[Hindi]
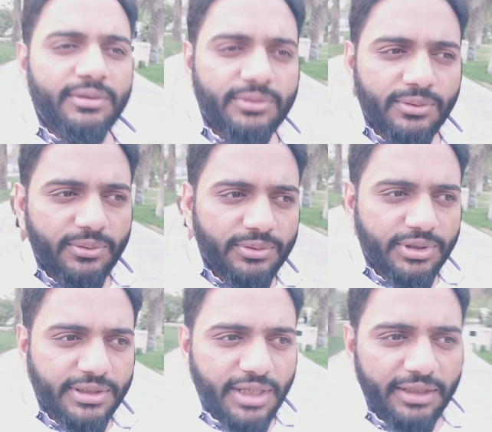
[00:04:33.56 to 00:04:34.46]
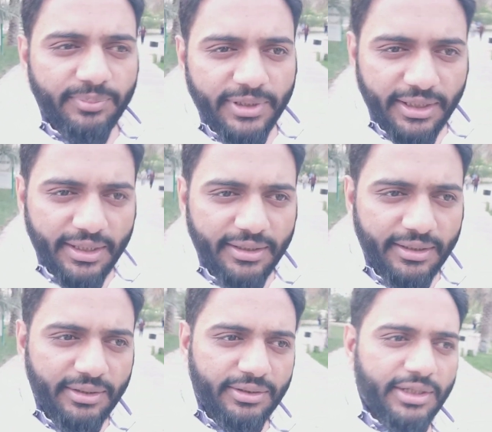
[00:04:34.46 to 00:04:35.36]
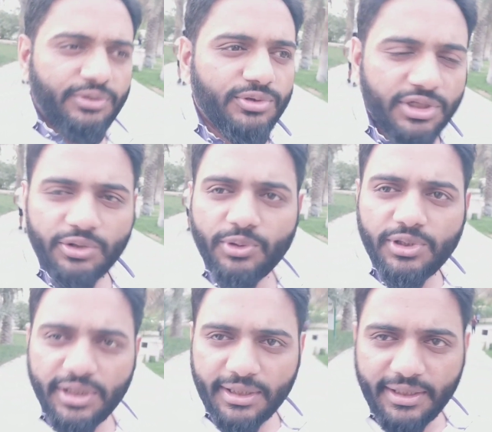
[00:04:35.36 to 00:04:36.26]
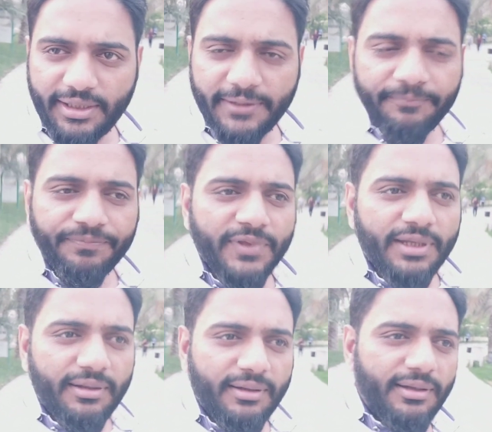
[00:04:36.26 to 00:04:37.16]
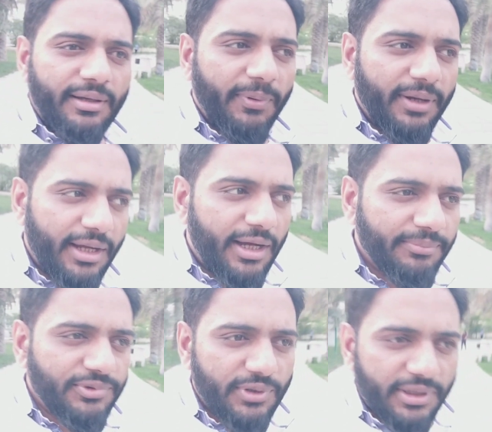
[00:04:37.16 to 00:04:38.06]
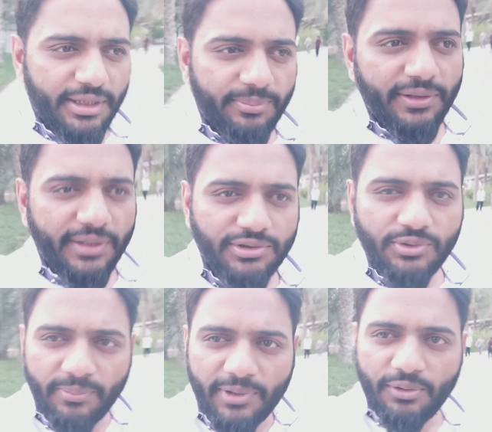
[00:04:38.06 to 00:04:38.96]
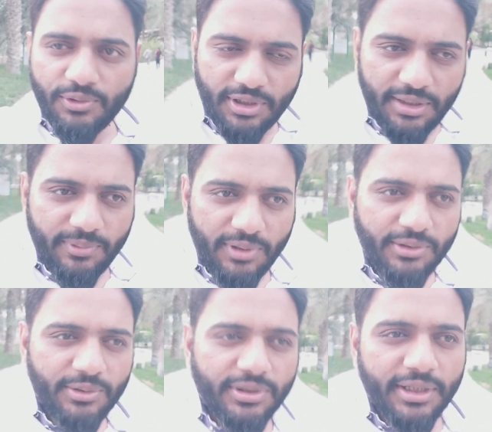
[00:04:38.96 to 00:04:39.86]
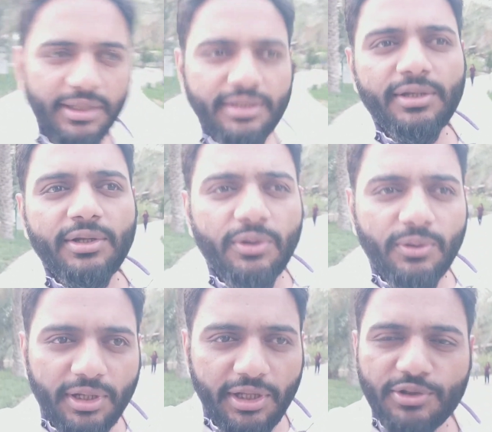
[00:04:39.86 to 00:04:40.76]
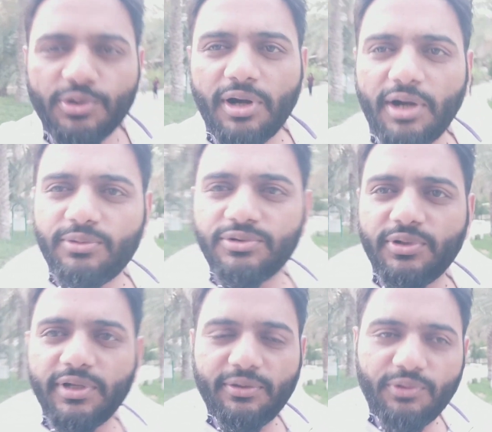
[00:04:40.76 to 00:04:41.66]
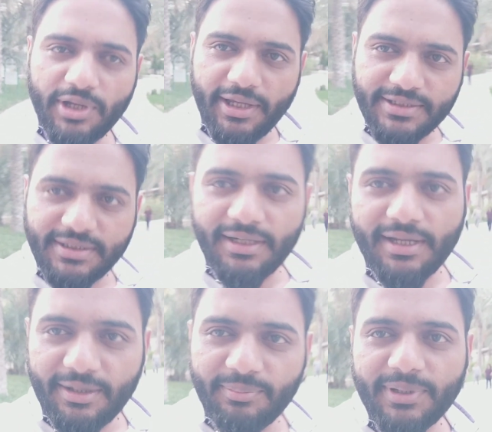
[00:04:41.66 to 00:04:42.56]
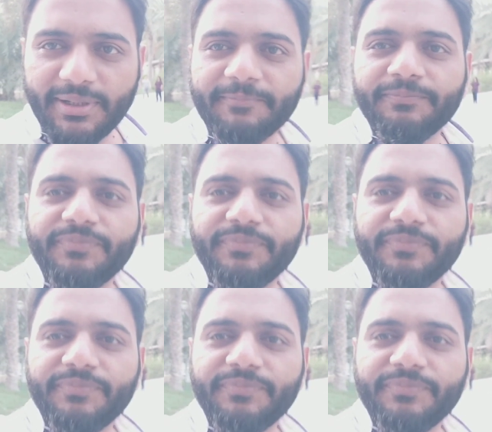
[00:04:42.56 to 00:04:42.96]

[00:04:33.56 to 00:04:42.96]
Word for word: तो उसके साथ में क्या है ना एक दूसरे को देख के अपना आप जो है बंदा जो अपना हौसला बुलंद होता है और एक दो राउंड जो है वो एक्स्ट्रा यहाँ पर